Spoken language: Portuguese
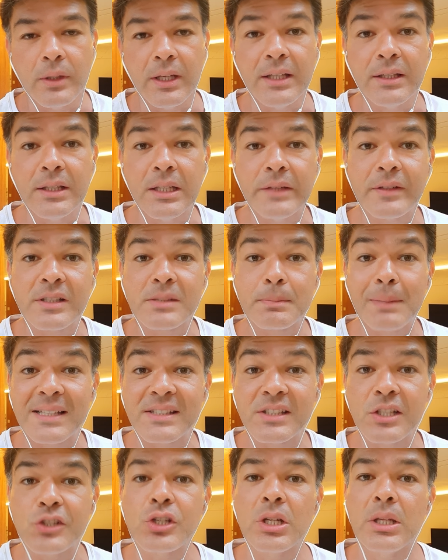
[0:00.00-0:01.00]
em níveis
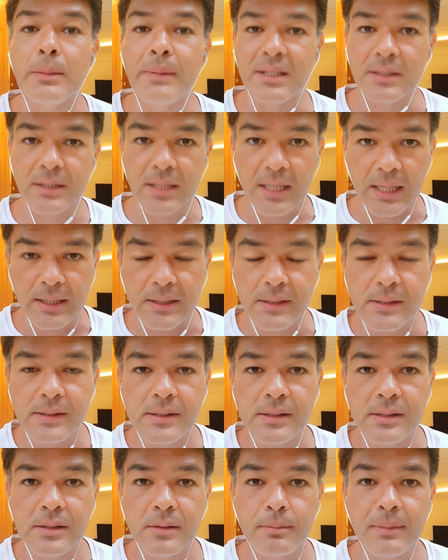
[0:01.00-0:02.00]
bastante
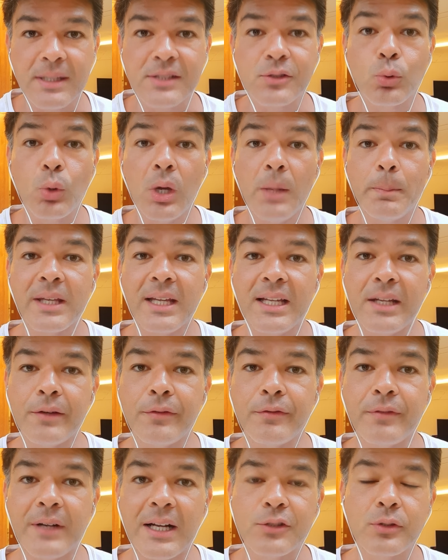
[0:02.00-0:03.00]
elementares, mas não é porque ele é
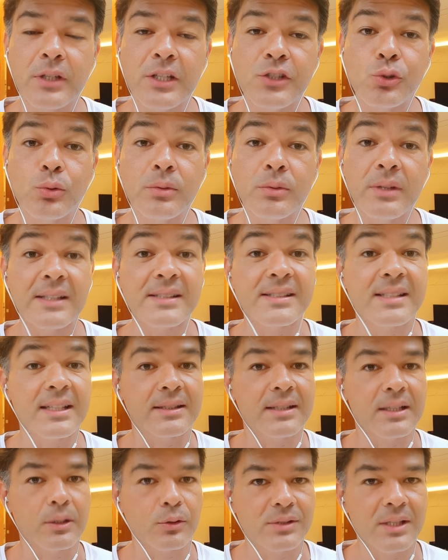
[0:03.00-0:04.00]
fácil que a gente não tem que se
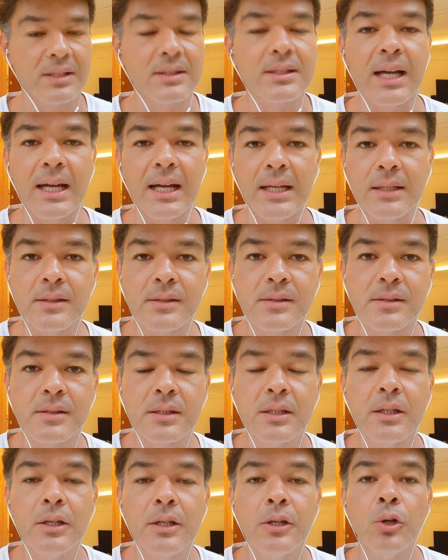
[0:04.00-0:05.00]
ater aos detalhes.
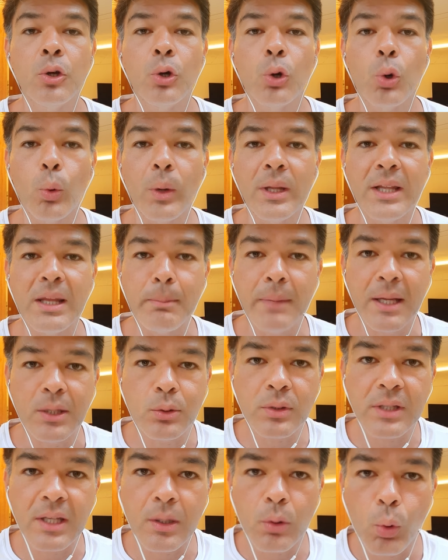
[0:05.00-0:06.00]
O
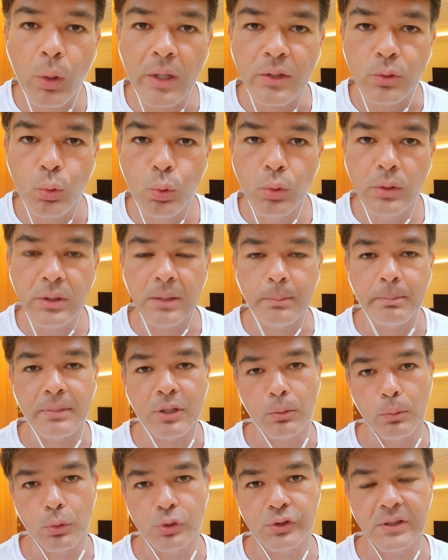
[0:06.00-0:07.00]
elemento que coaduna
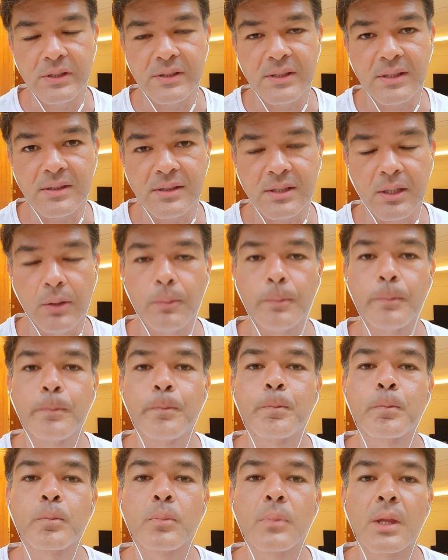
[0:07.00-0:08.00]
para homogeneização
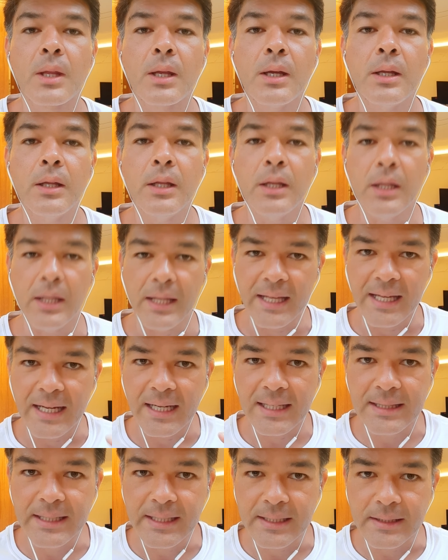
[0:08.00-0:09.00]
é a
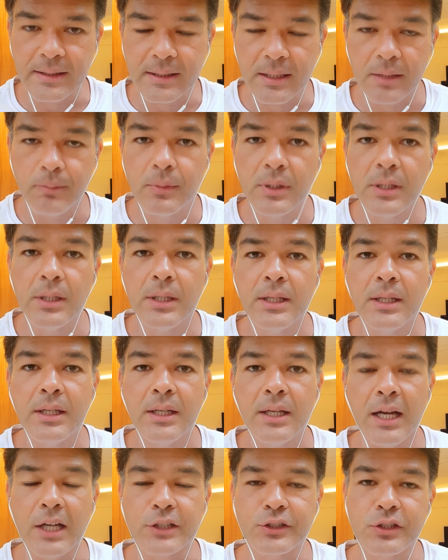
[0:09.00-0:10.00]
aleta.
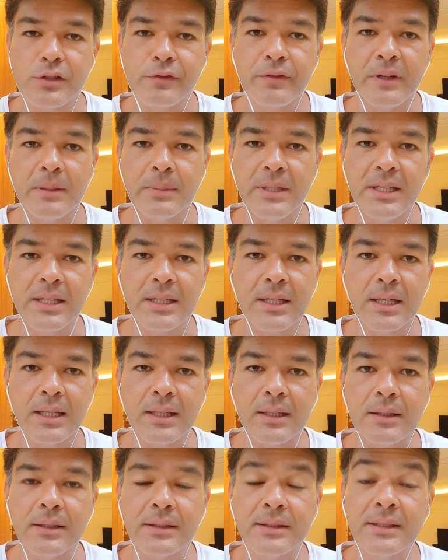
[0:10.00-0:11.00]
A gente
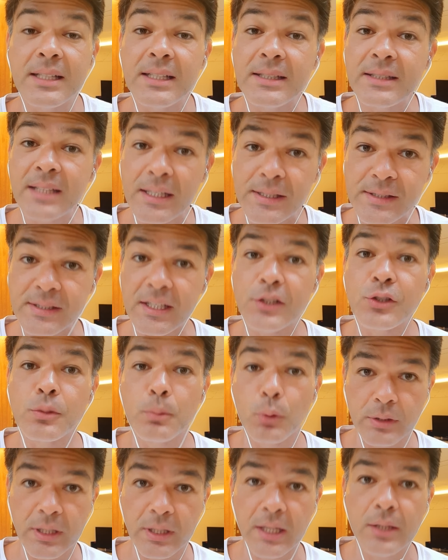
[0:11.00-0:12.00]
fabrica 37
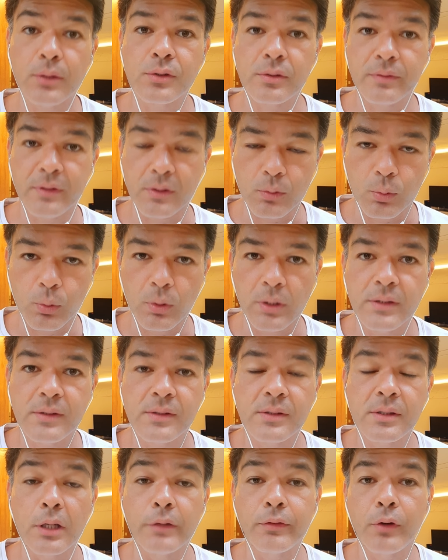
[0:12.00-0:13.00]
modelos de
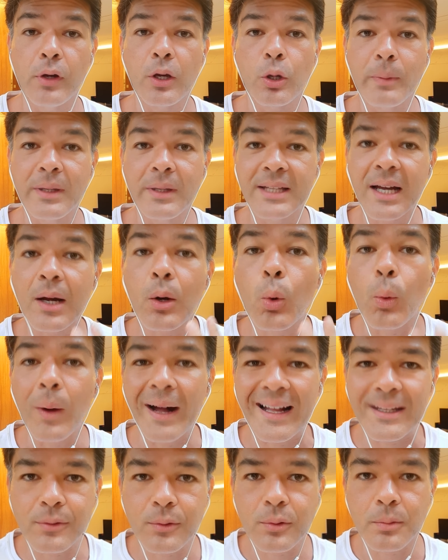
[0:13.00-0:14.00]
vetores. Eu vou recomendar
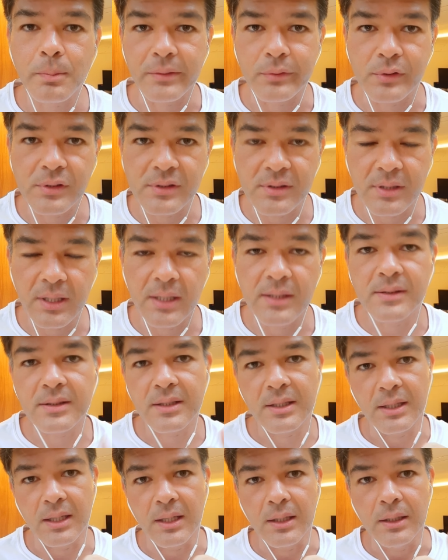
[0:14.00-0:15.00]
quatro para vocês,
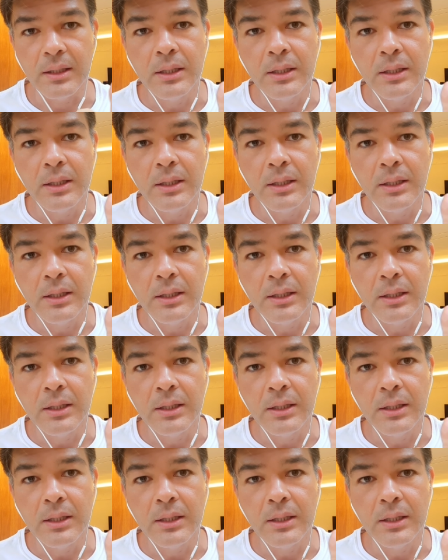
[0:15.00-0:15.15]
que é